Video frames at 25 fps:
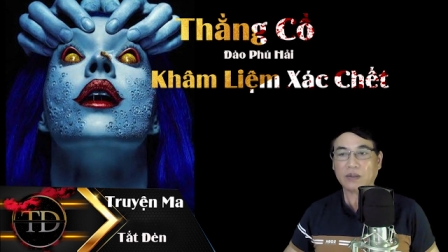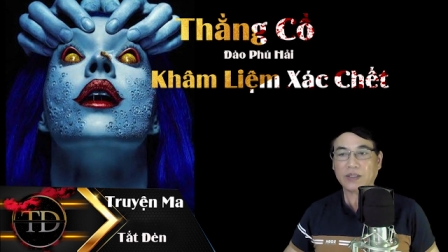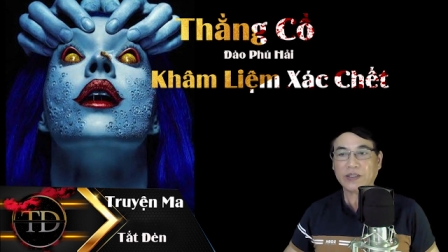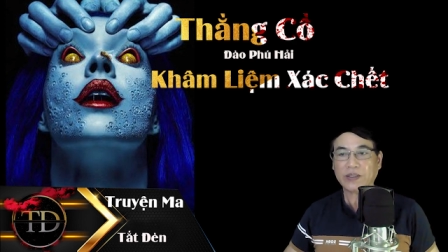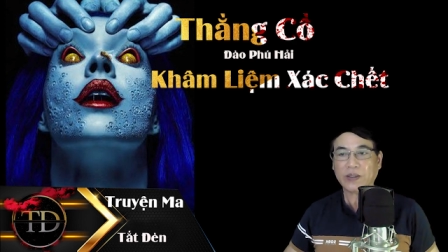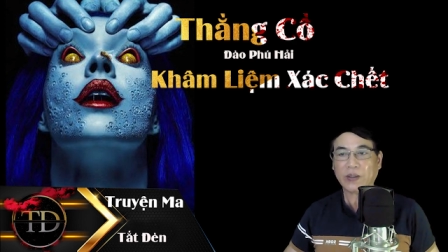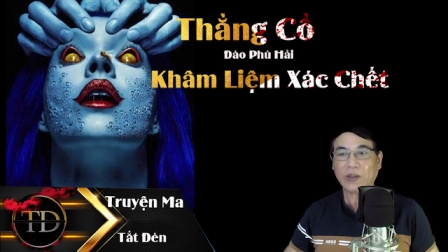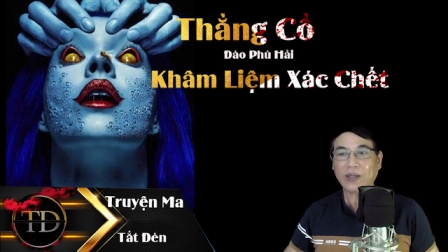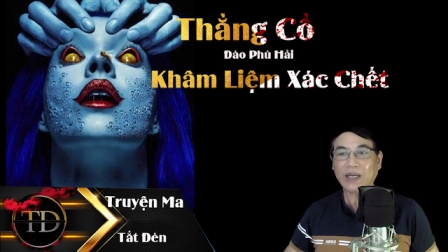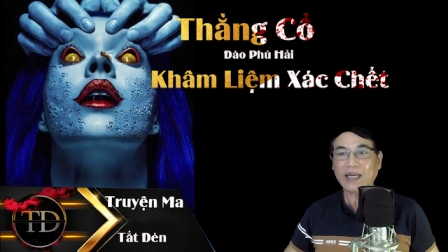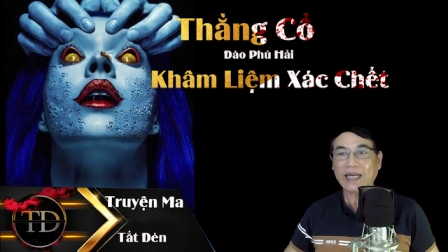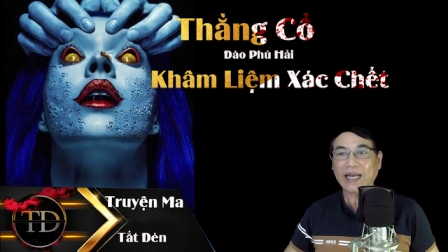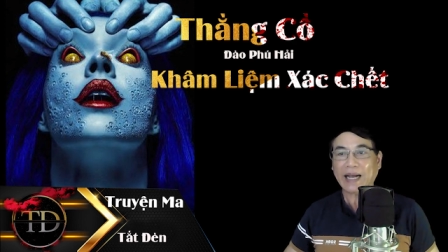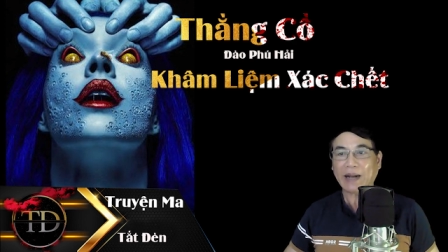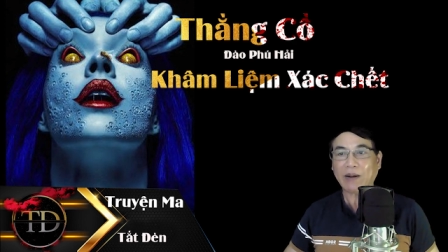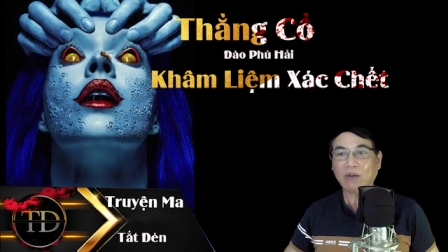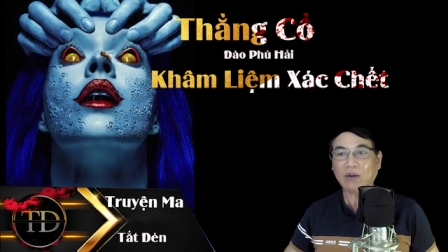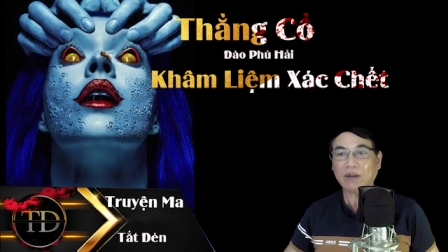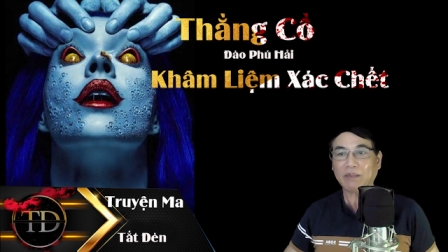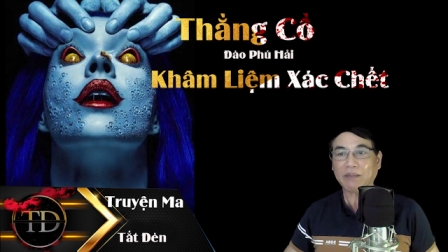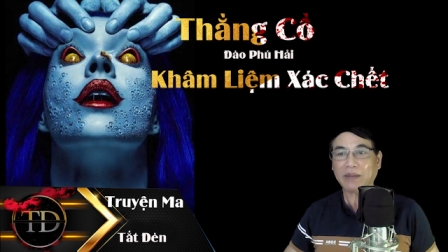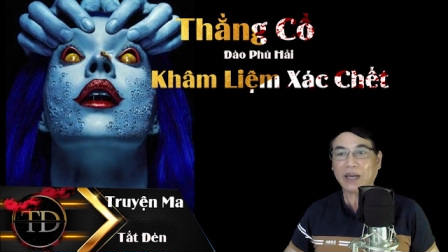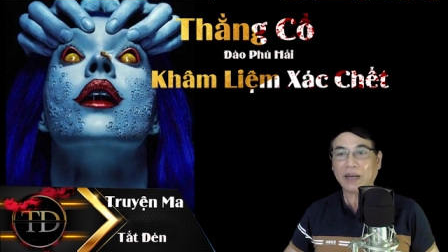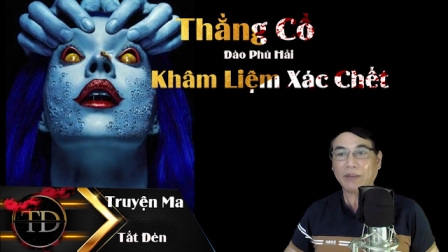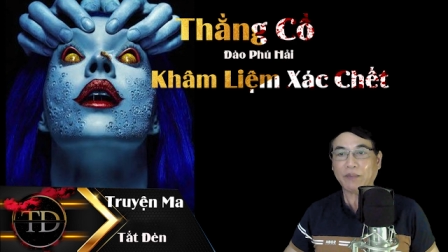Rồi lão
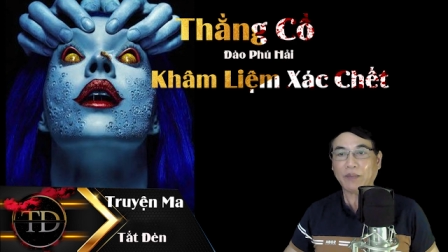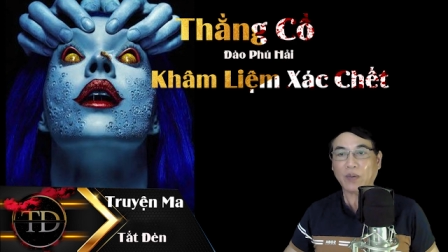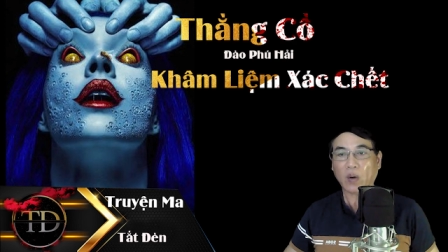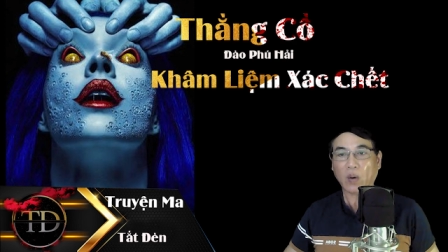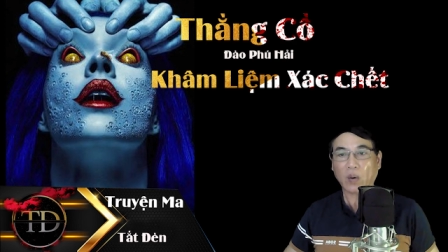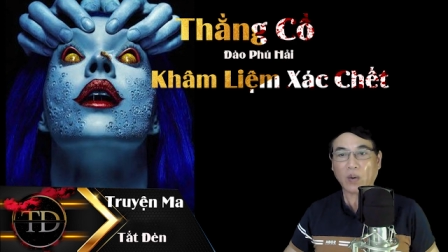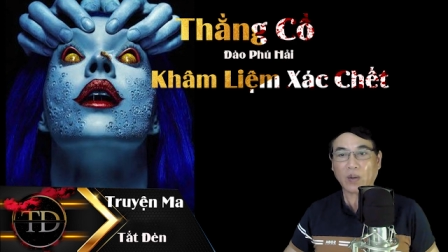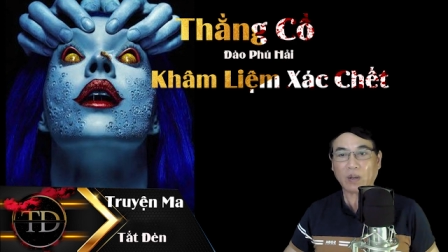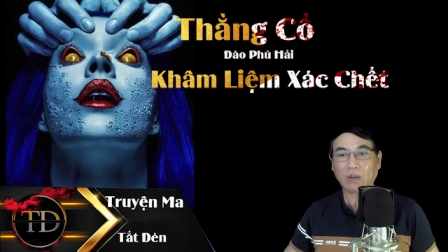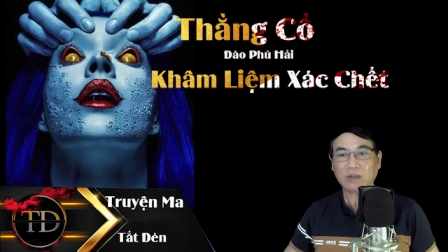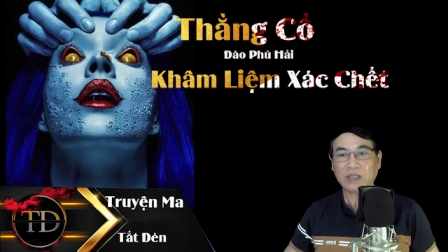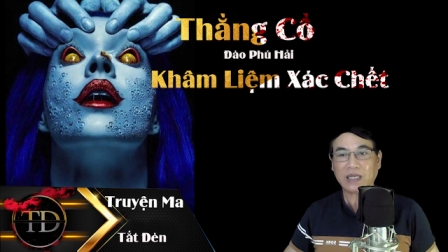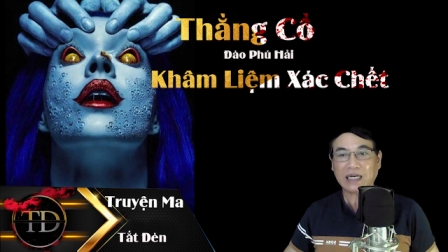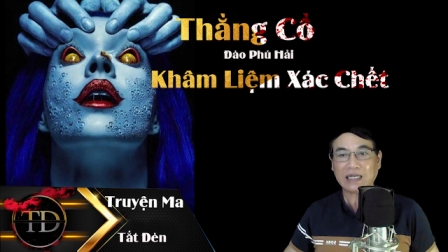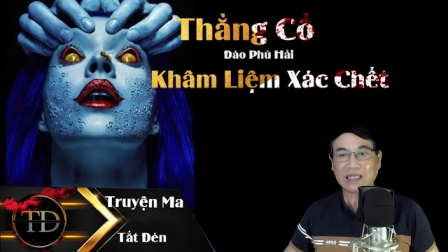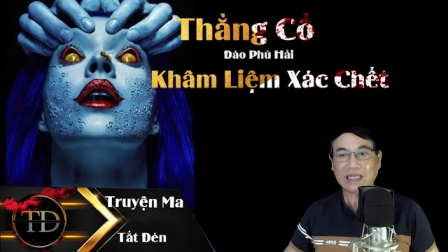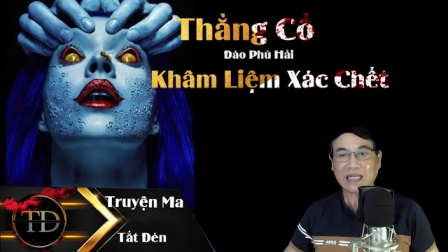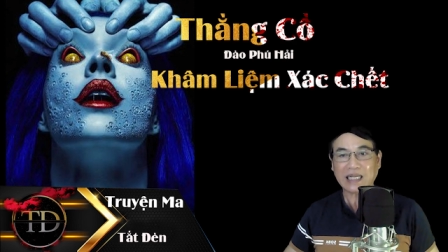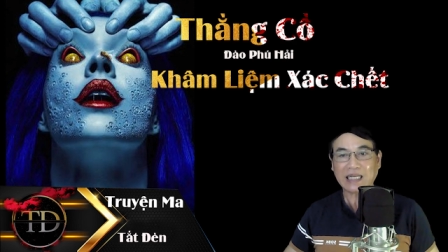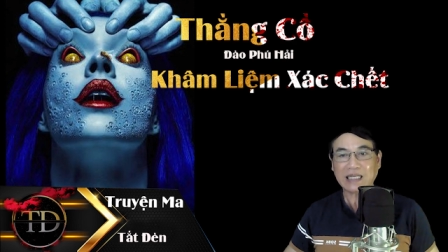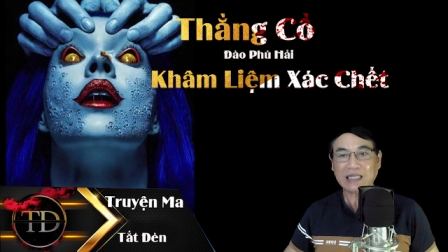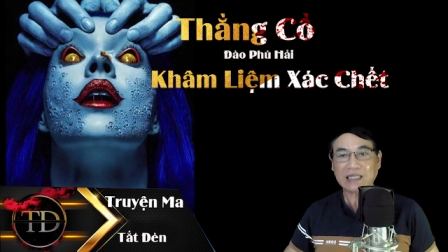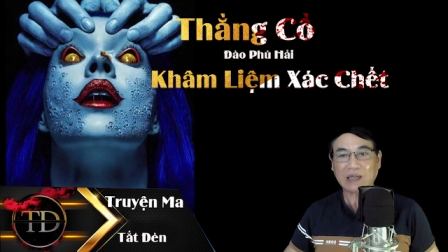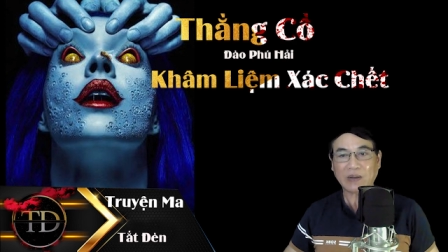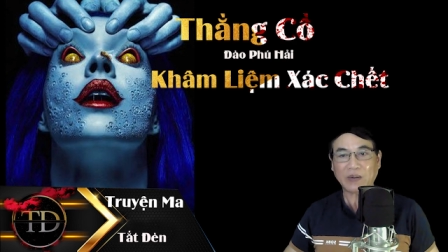có bị mù không nhìn
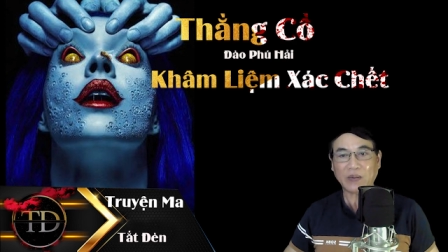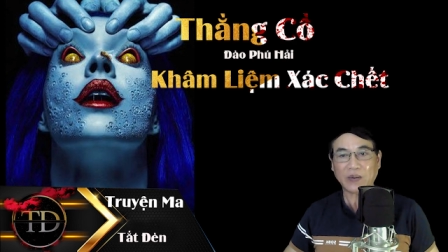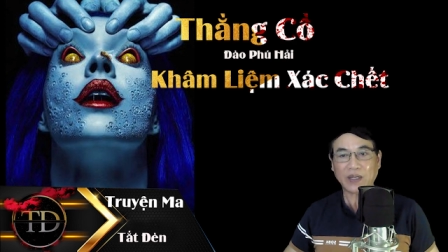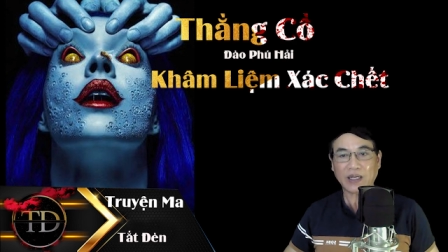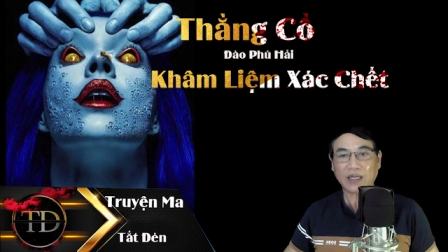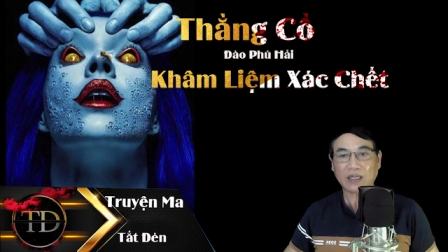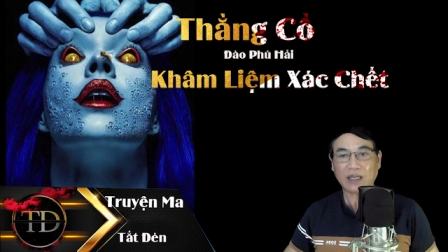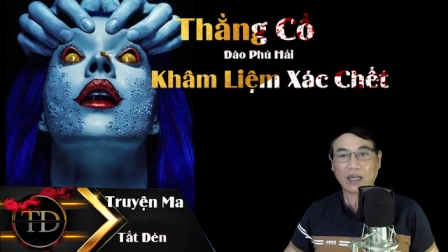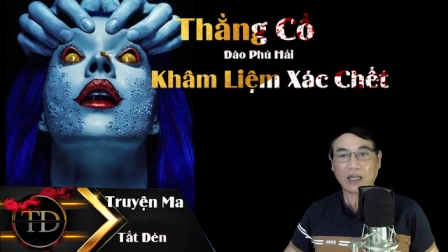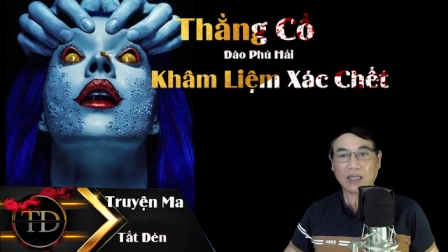thấy tôi